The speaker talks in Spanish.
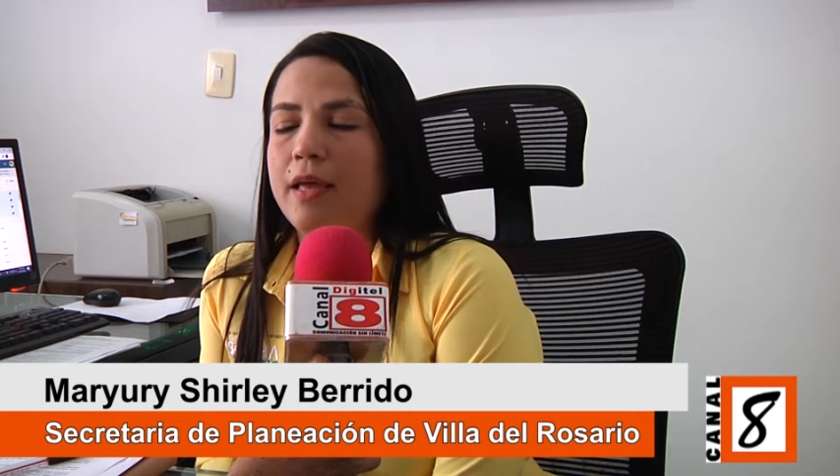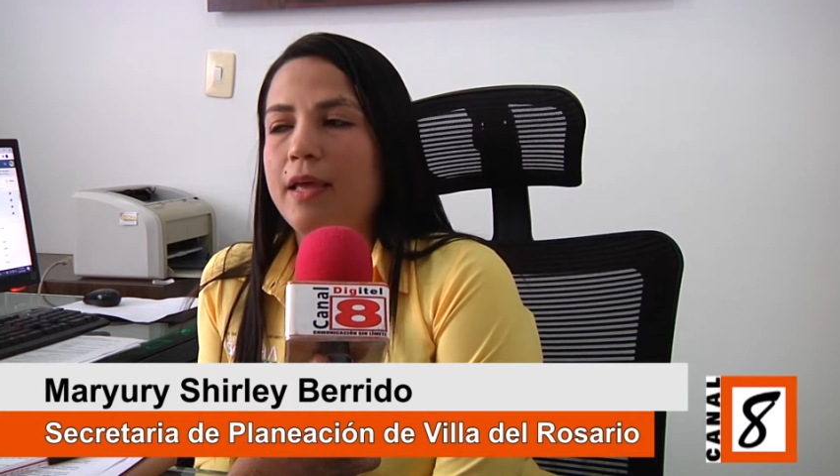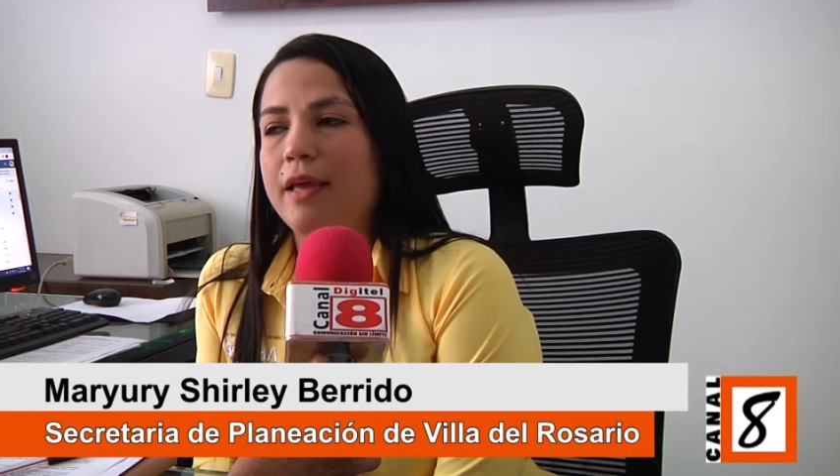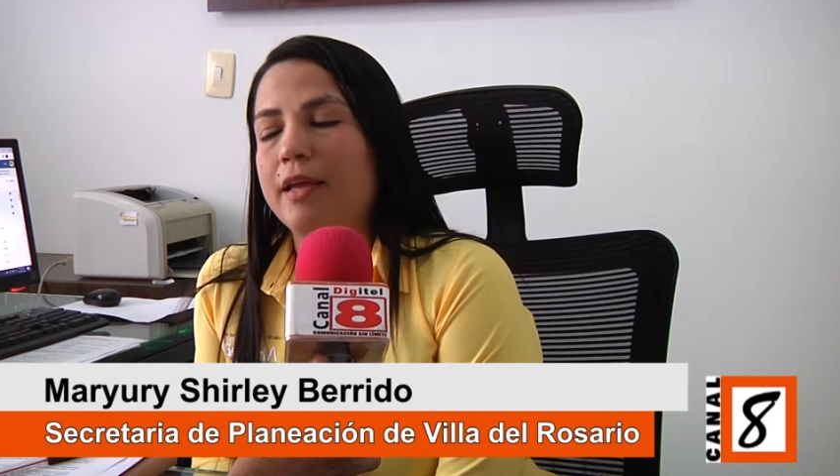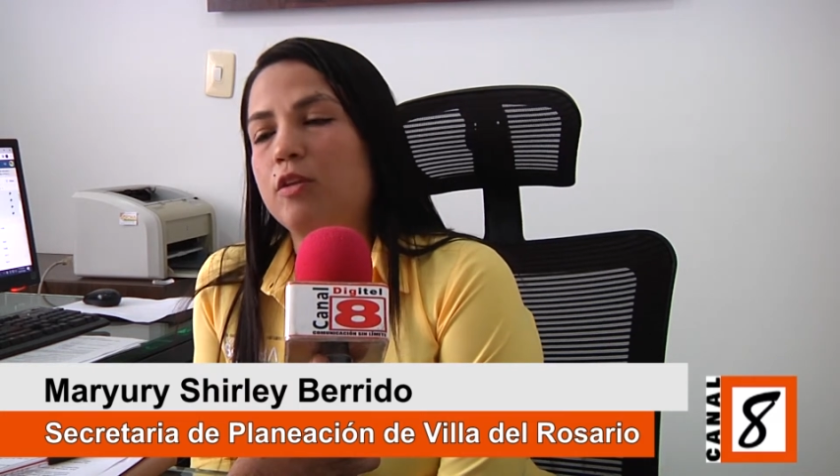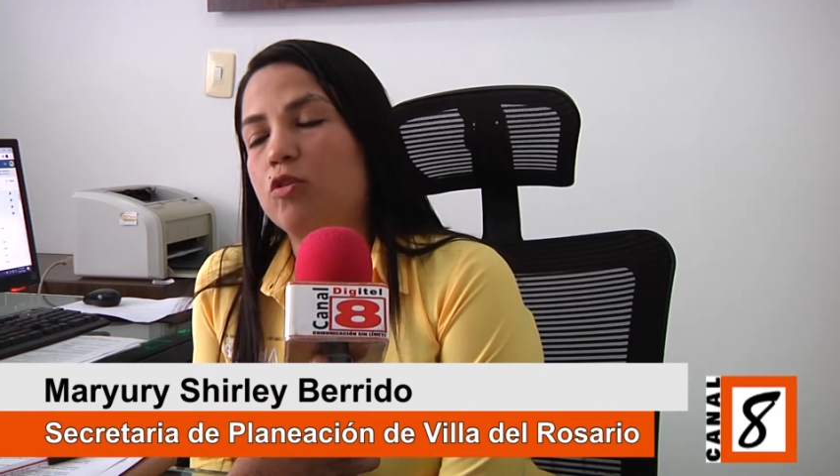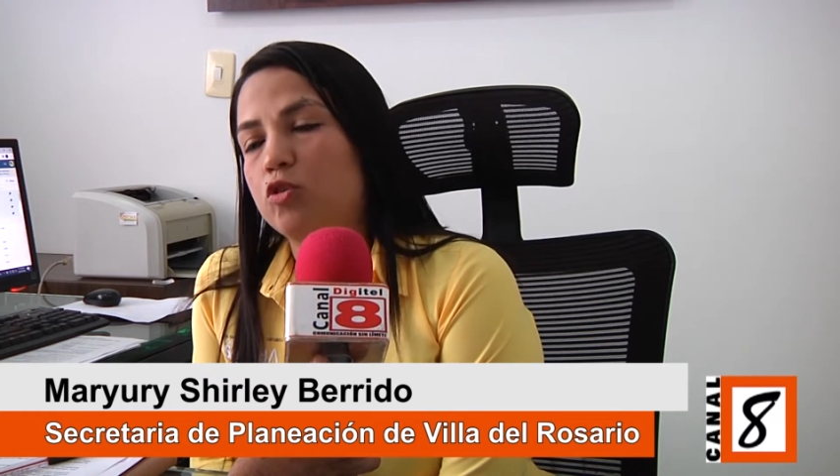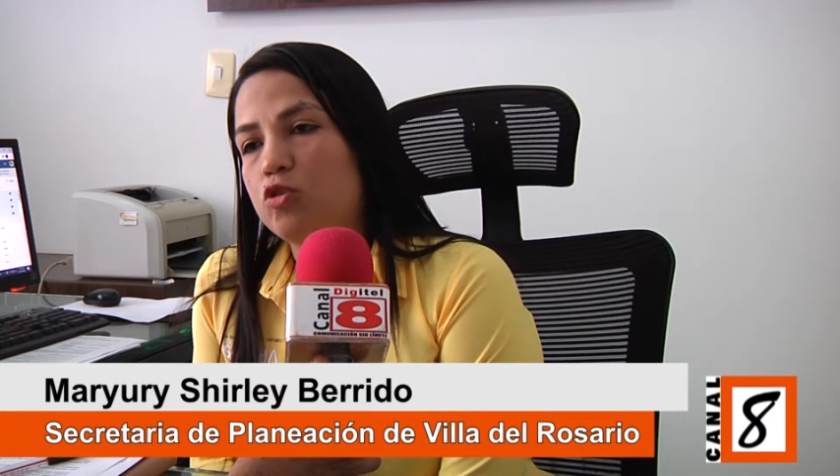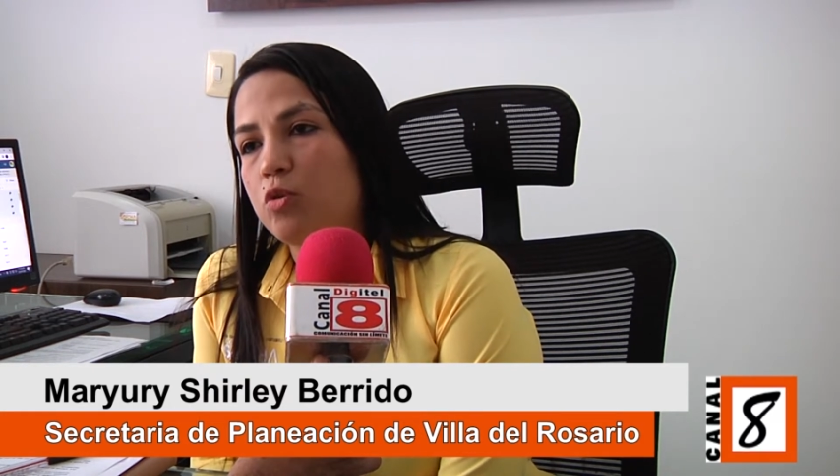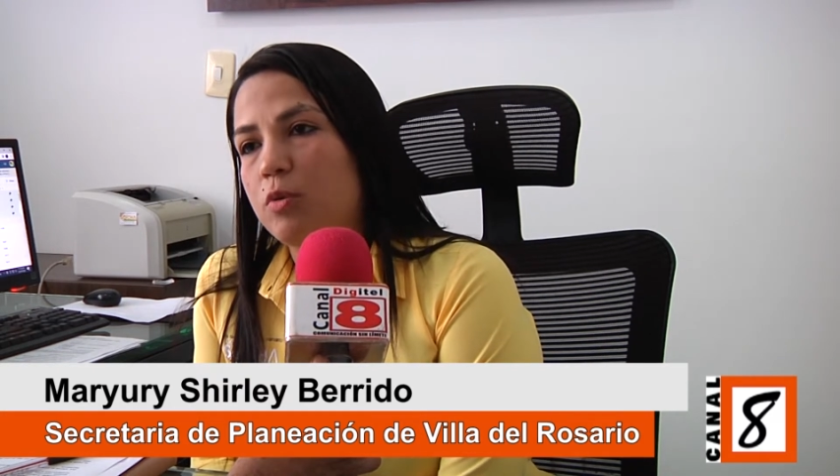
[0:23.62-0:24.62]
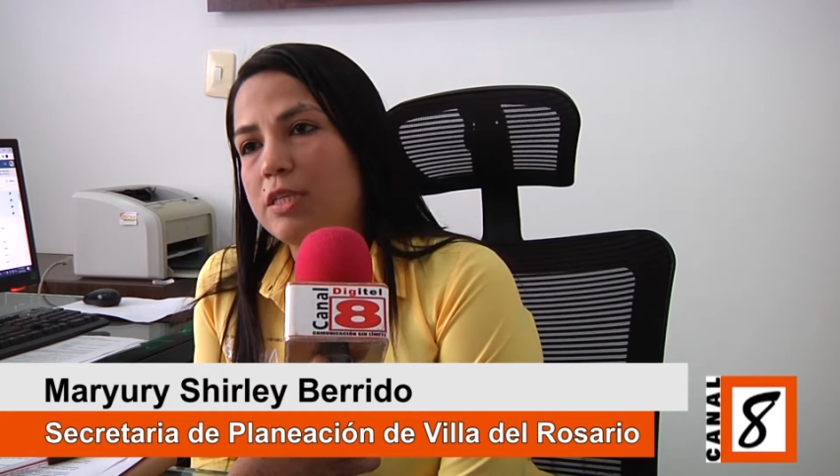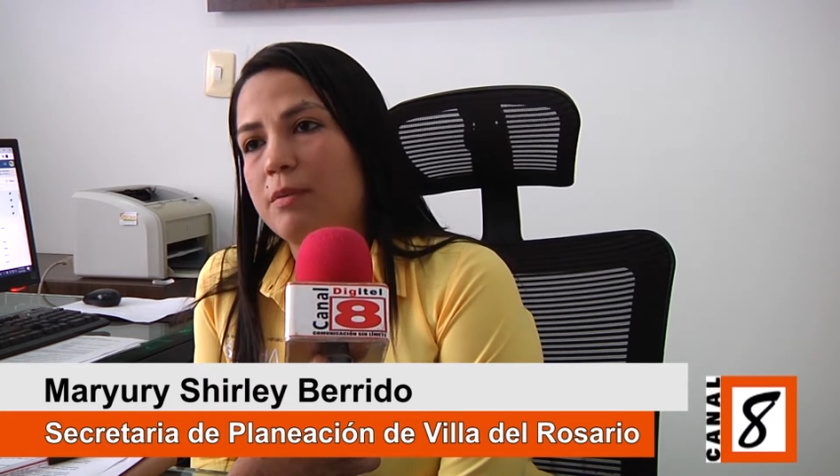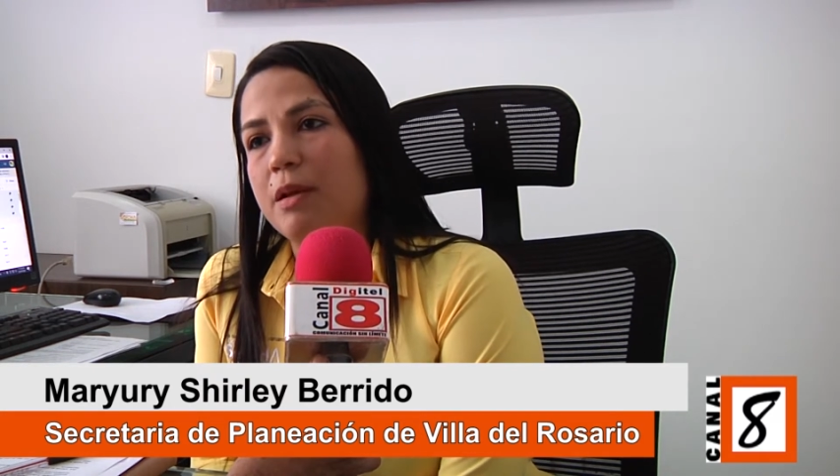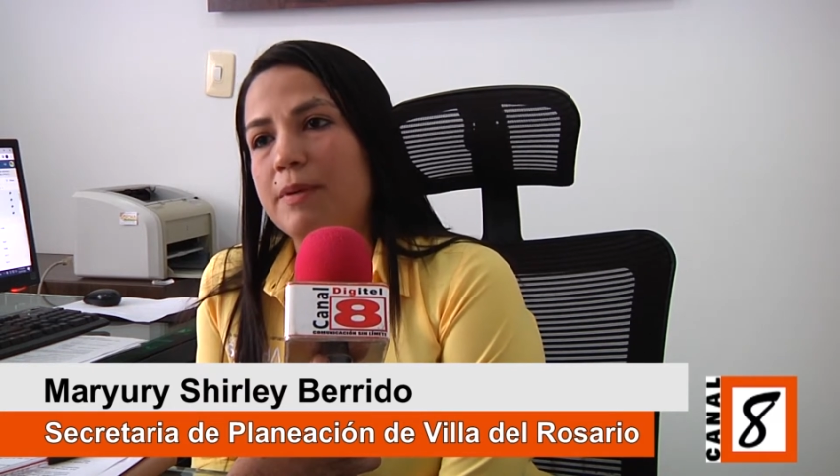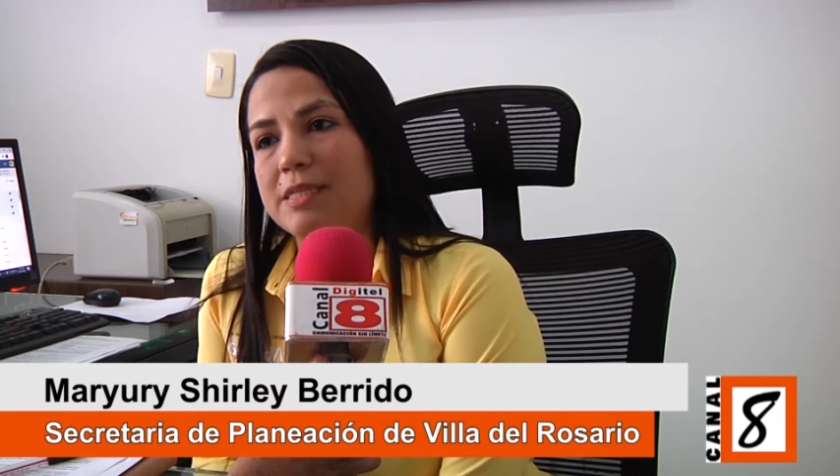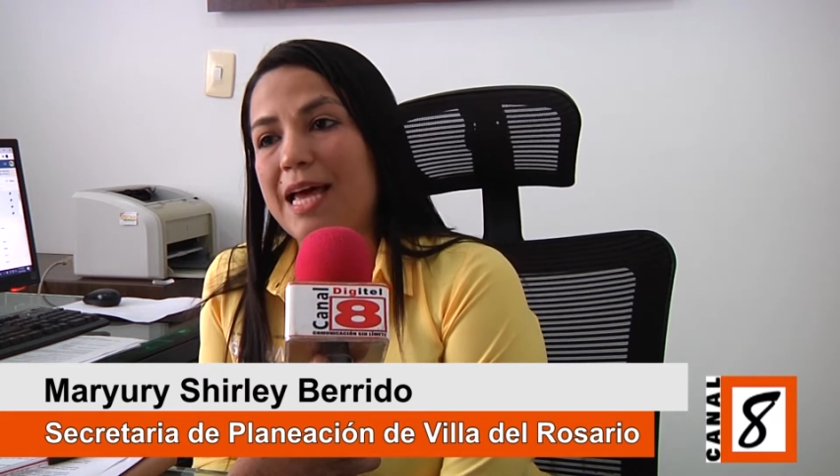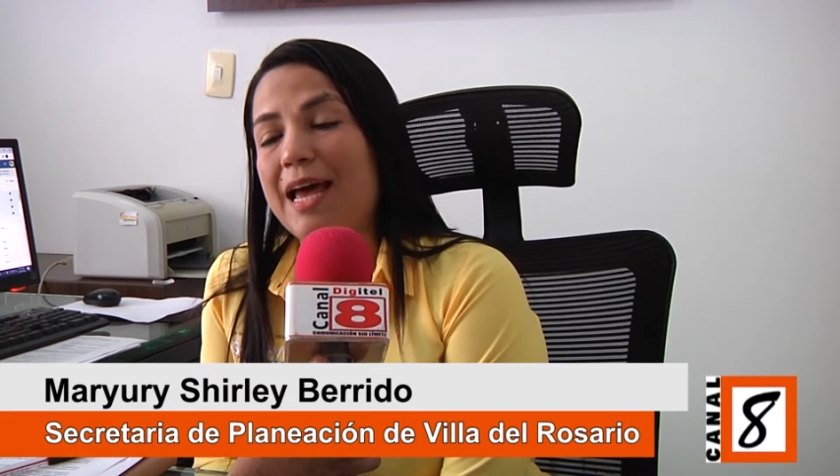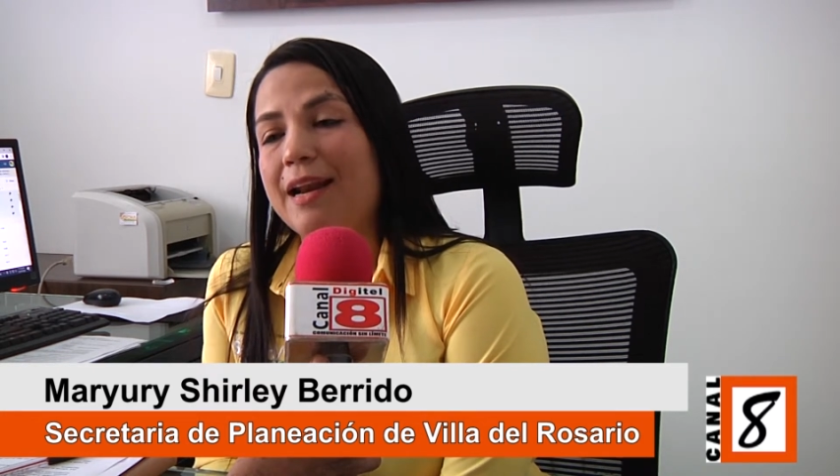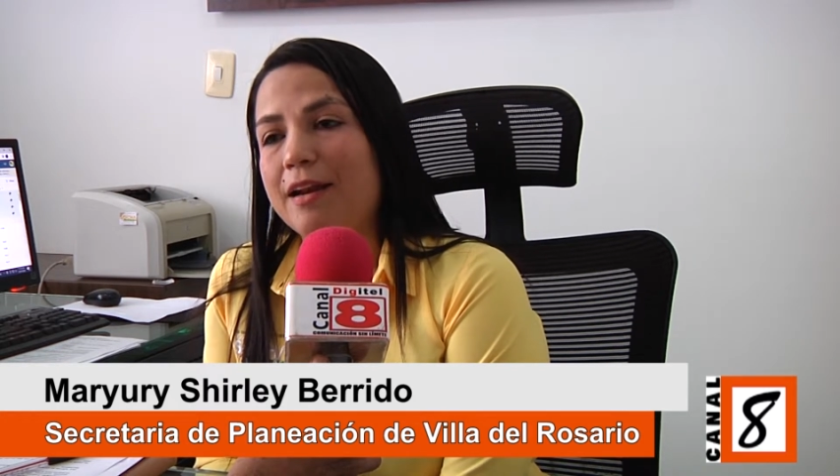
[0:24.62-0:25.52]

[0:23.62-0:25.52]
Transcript: Eh, nosotros tuvimos la semana pasada